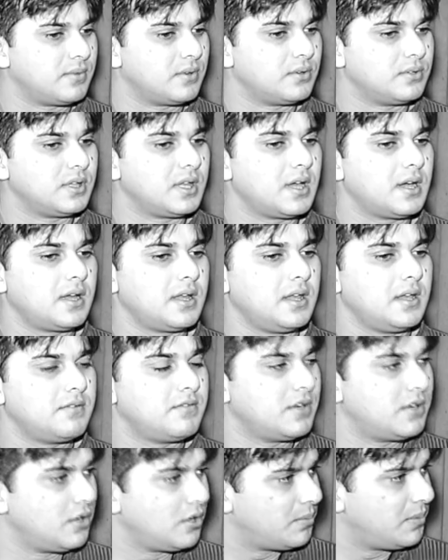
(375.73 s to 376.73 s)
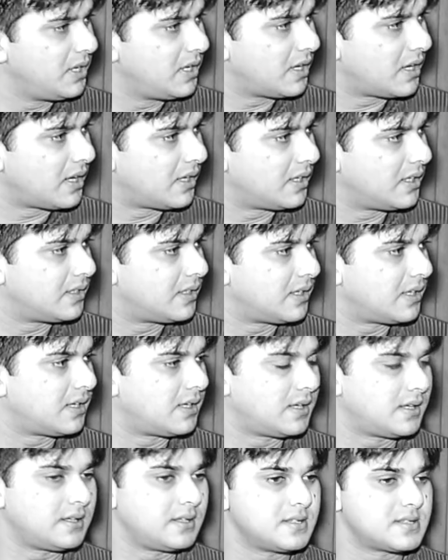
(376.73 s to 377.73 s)
उनका ये वीडियो भी कराना था
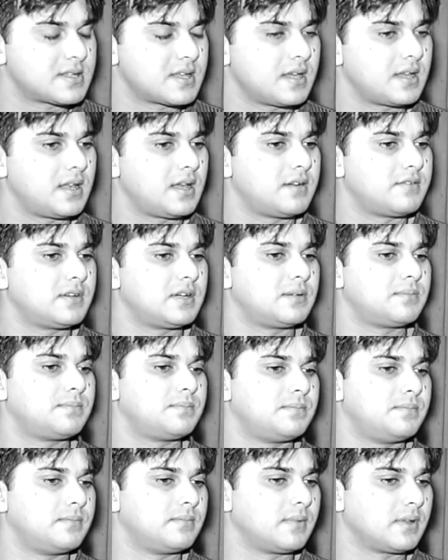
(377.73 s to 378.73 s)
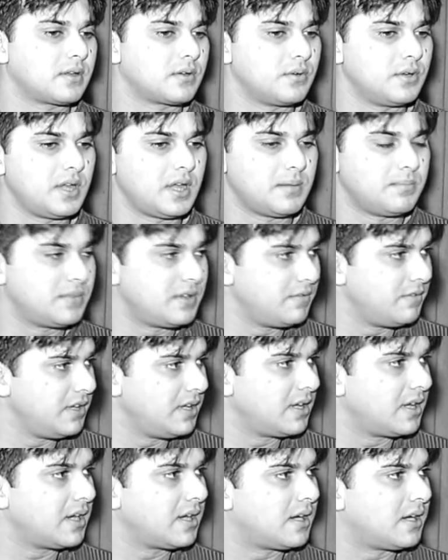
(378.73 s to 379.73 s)
इसके अलावा कोई एम
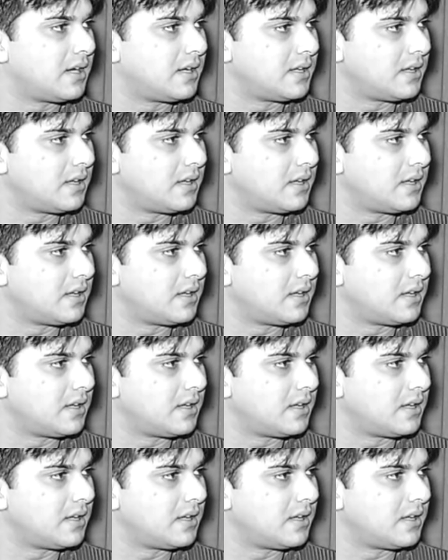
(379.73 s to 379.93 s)
का